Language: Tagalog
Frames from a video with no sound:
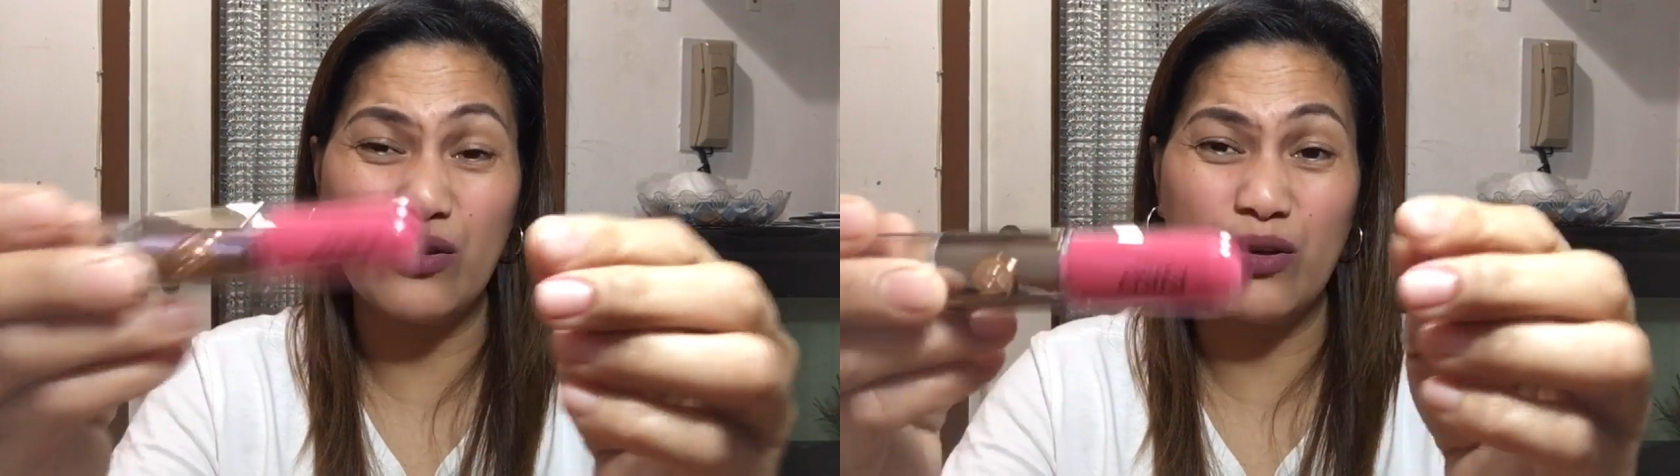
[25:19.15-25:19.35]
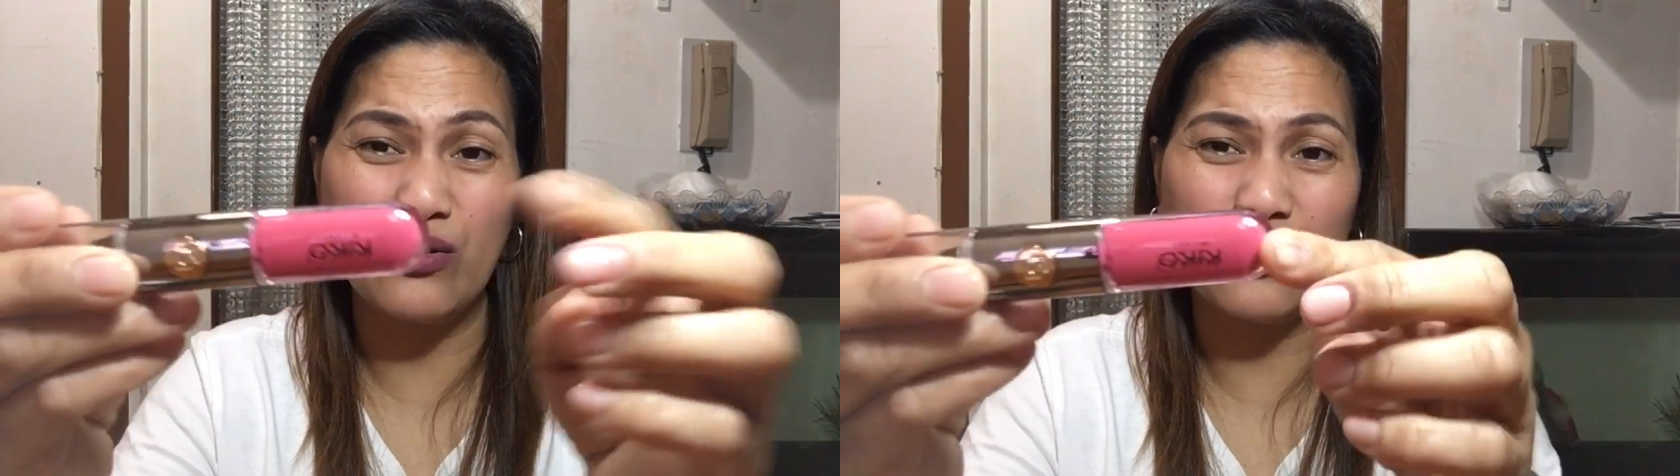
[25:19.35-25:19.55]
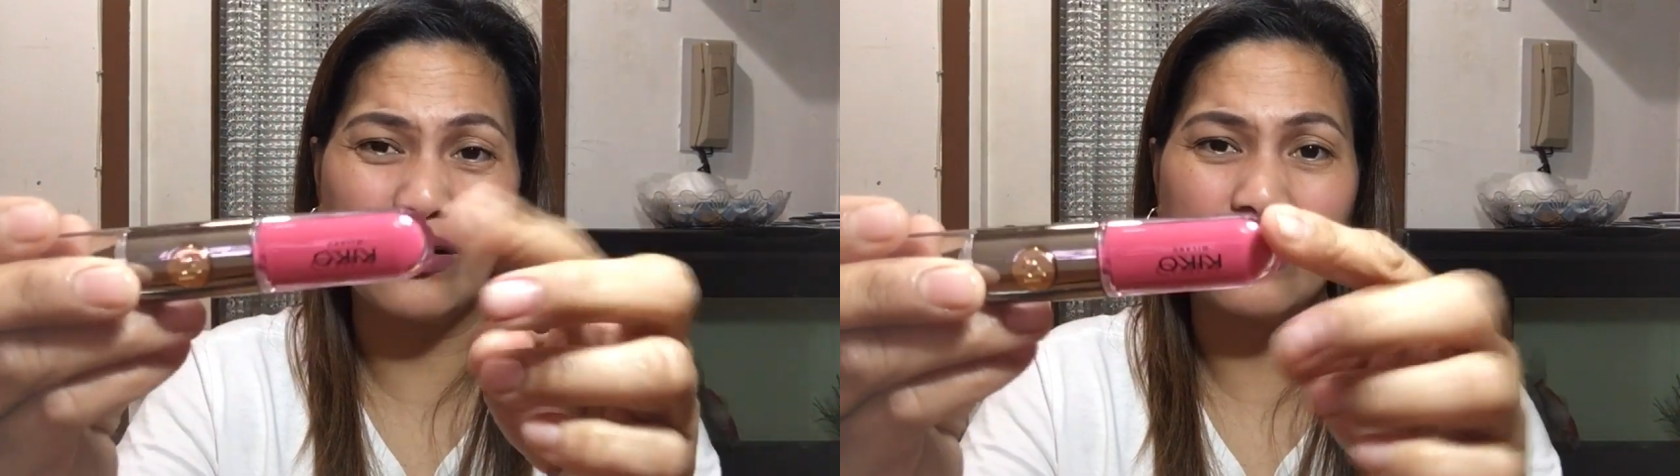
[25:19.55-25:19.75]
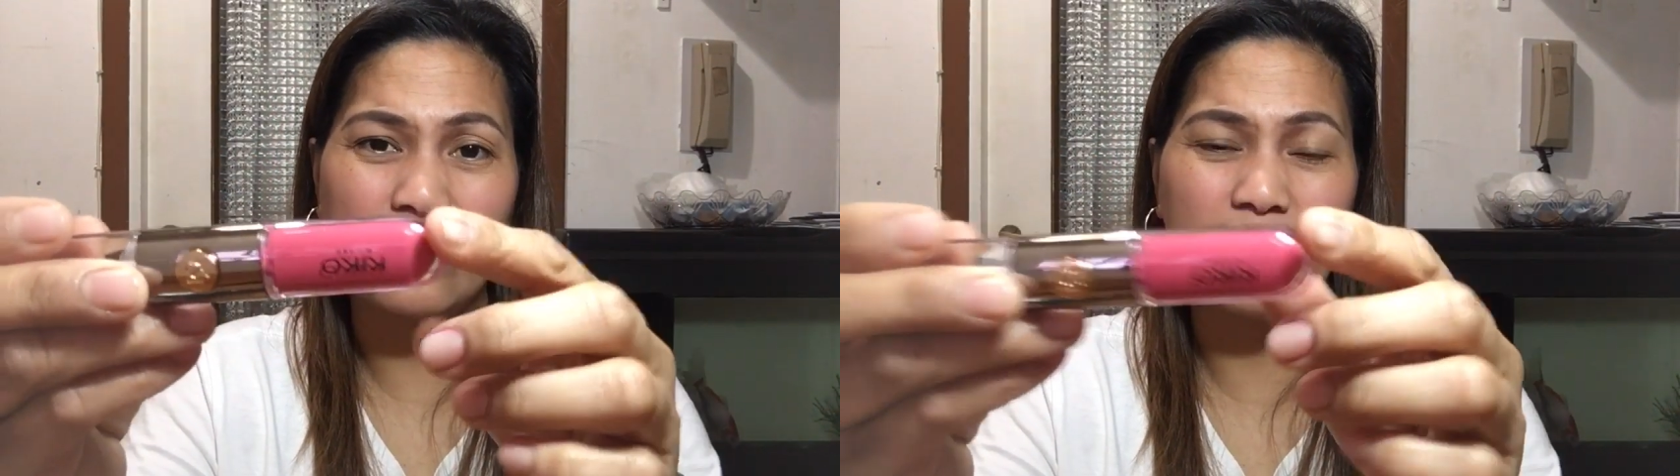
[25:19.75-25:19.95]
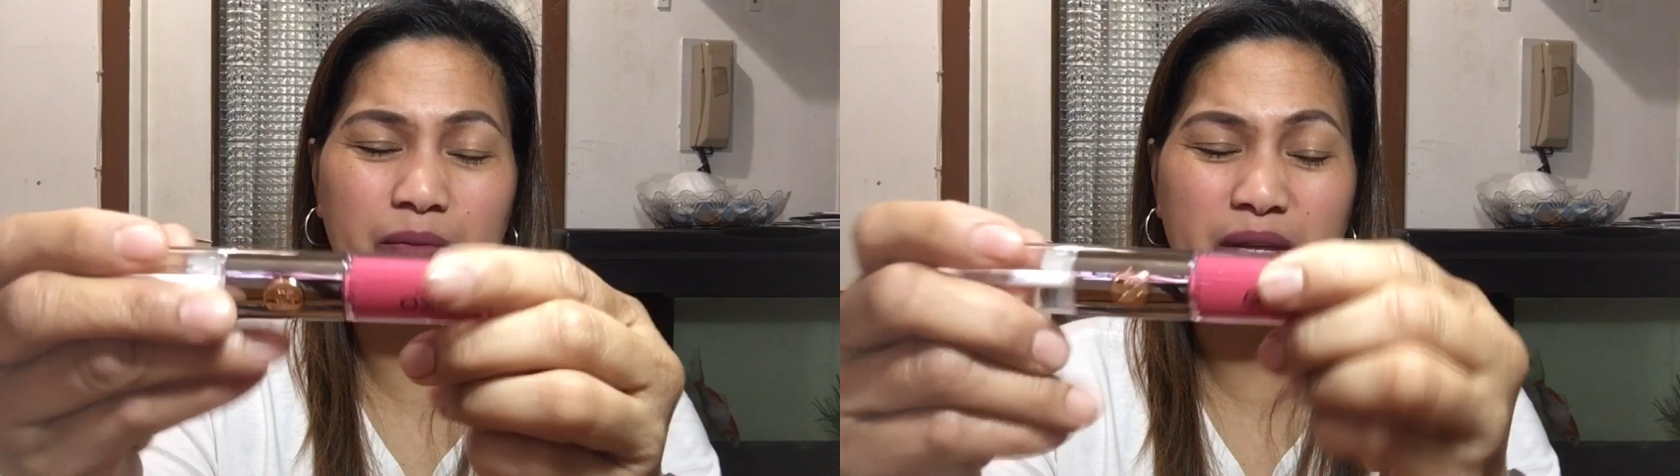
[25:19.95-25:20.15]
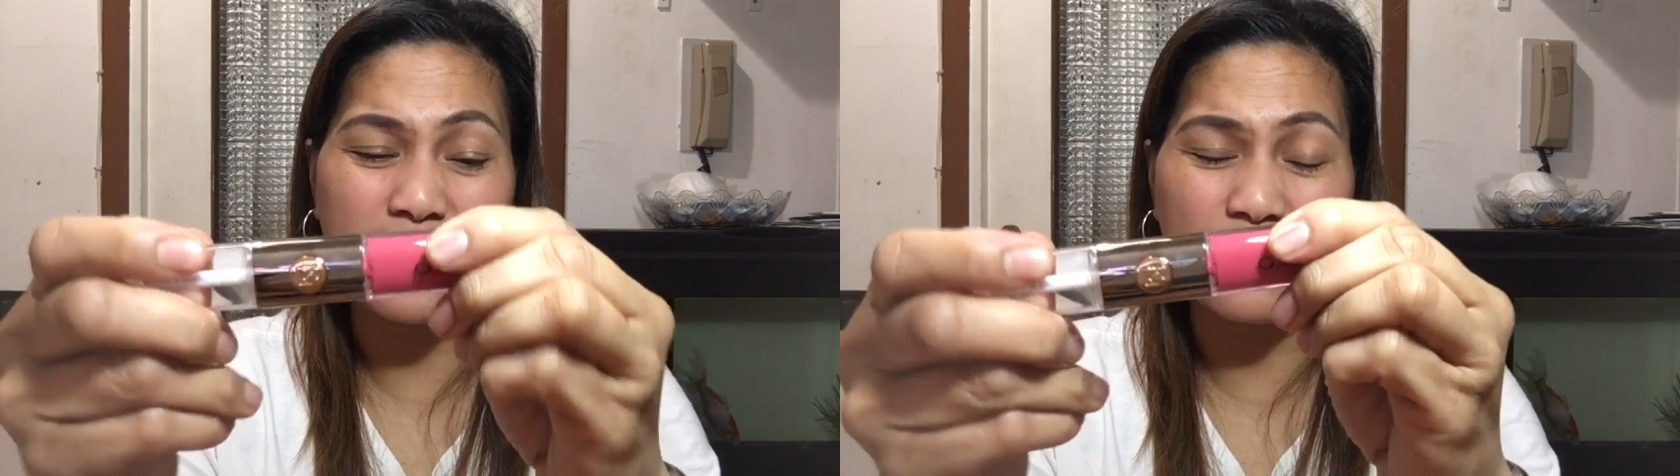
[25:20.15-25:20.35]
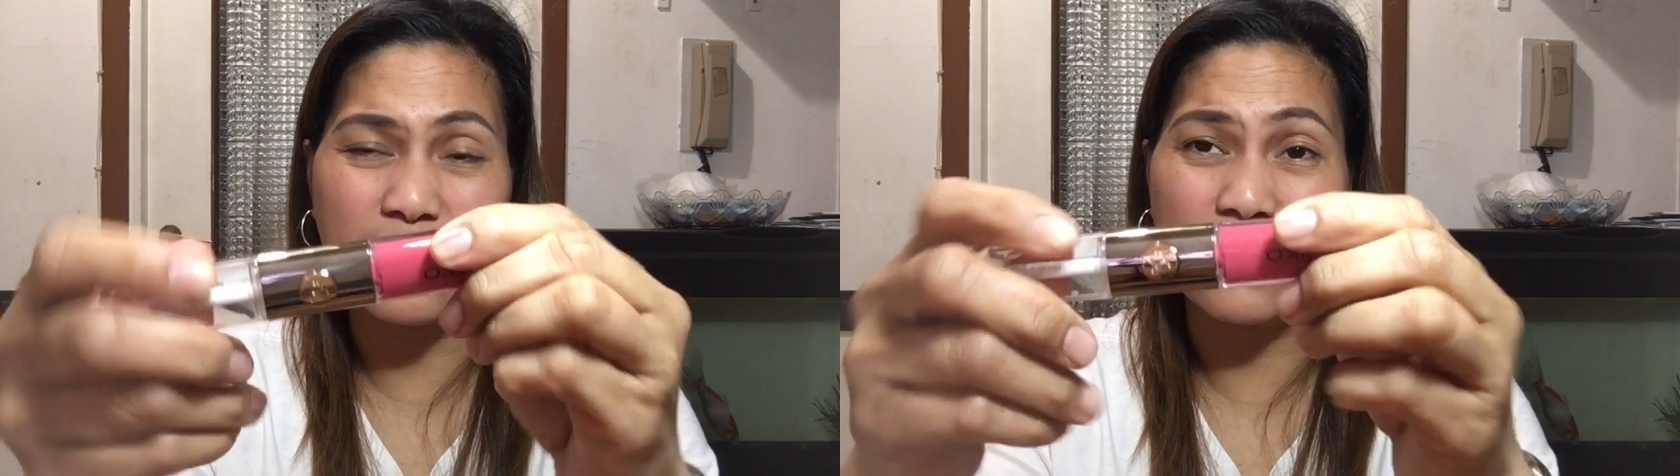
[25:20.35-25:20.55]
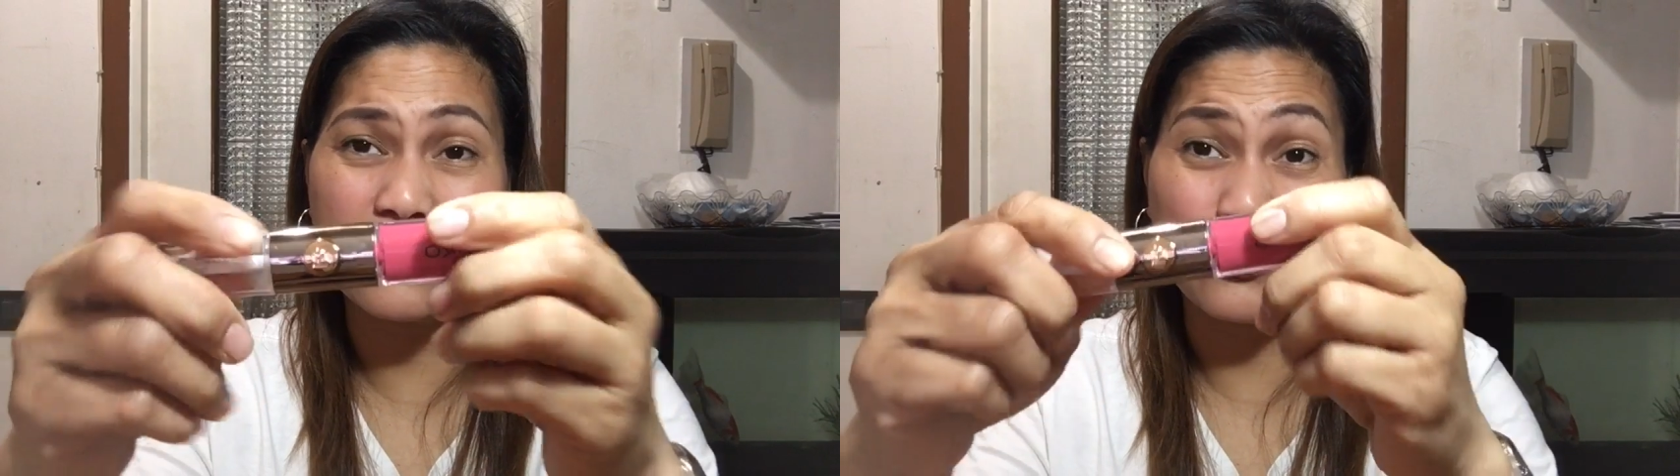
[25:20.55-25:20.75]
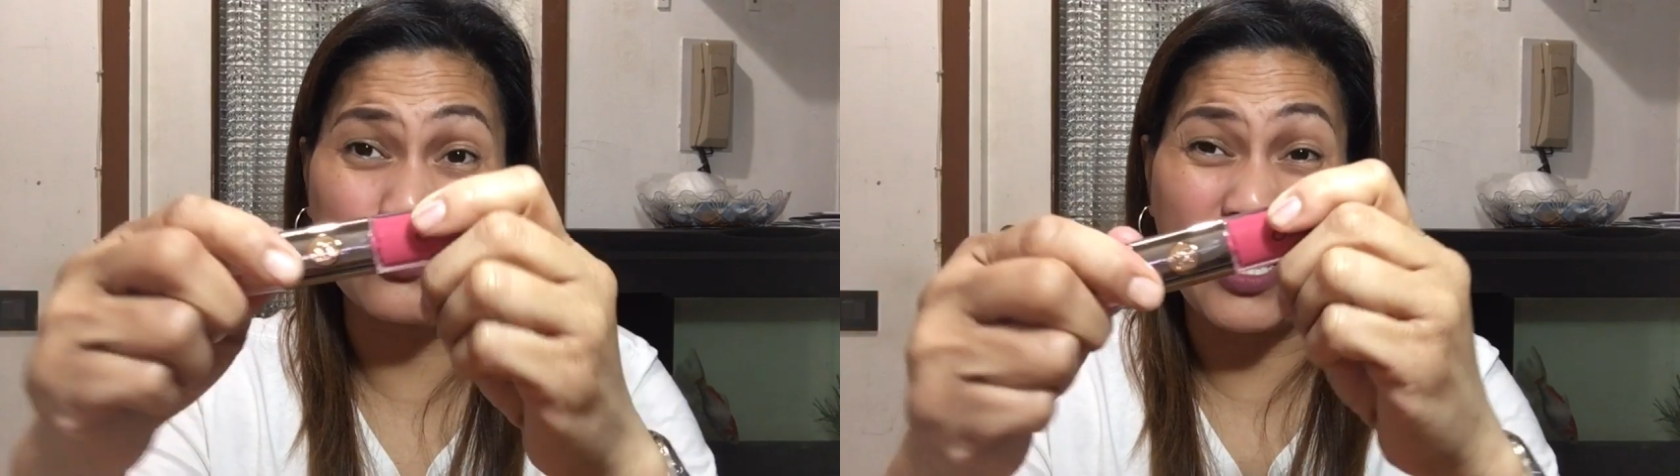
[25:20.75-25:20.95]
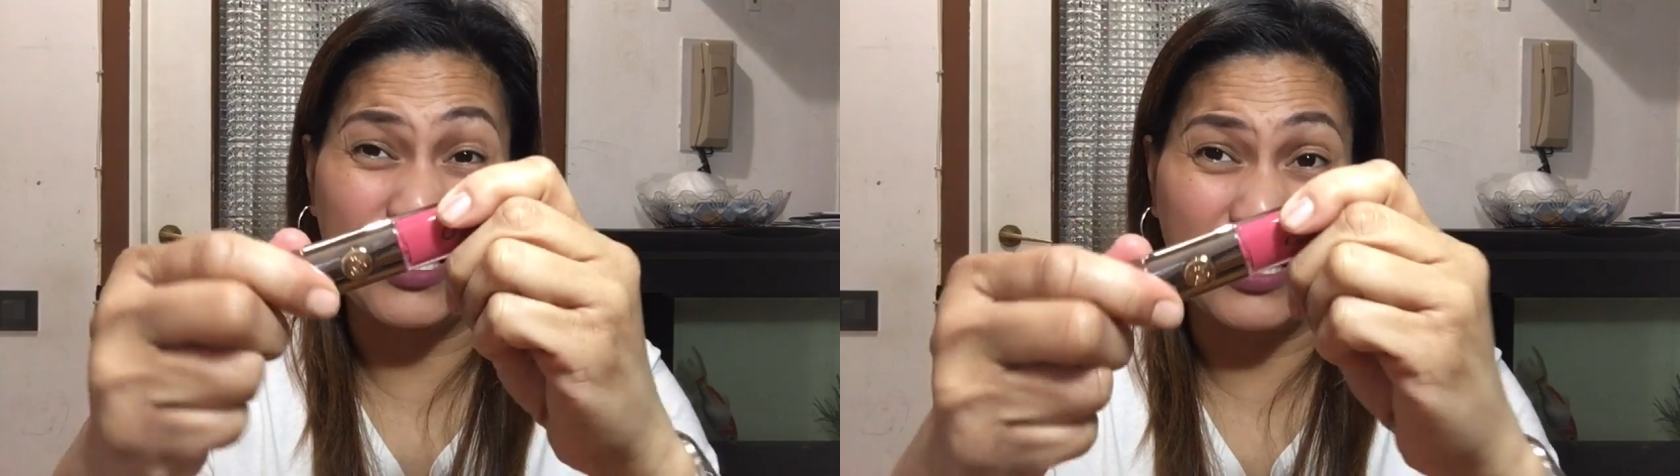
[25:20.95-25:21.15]
Ito yun, gamitin ko nga kasi ito
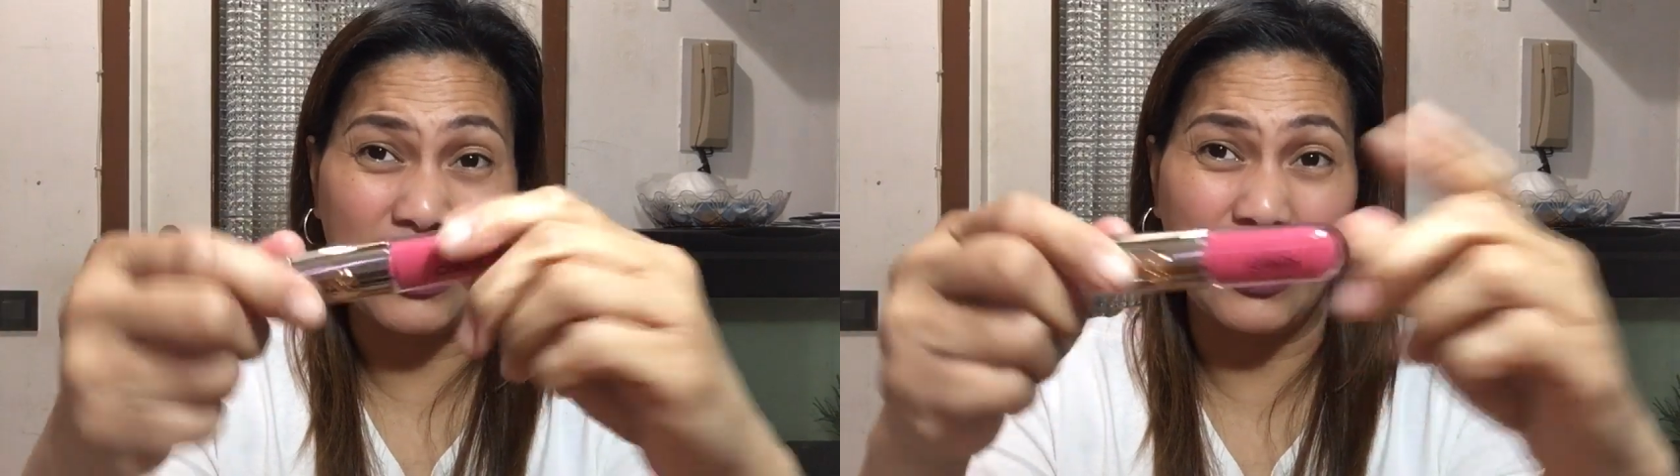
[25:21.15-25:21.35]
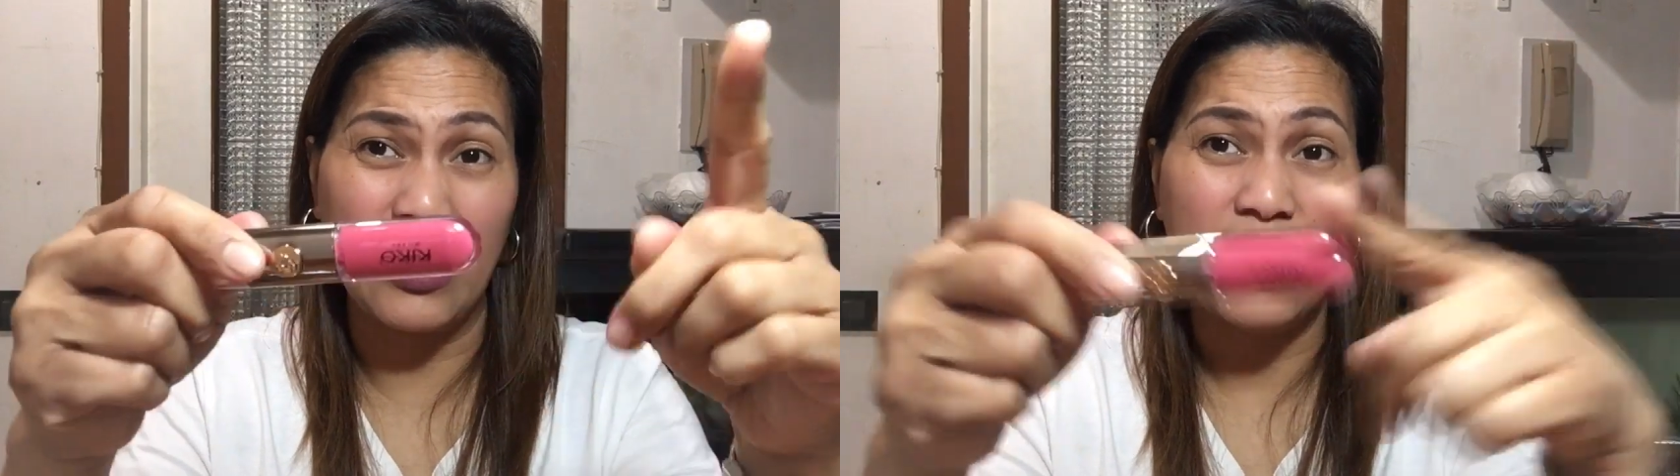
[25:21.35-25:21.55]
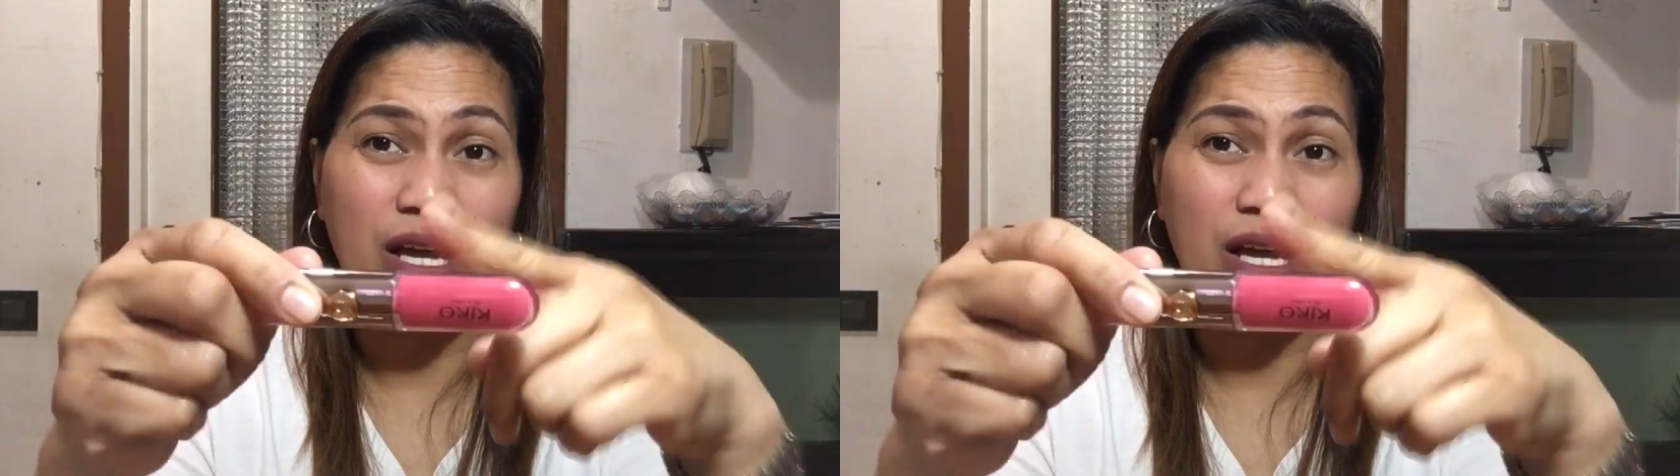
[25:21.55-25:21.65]
dati,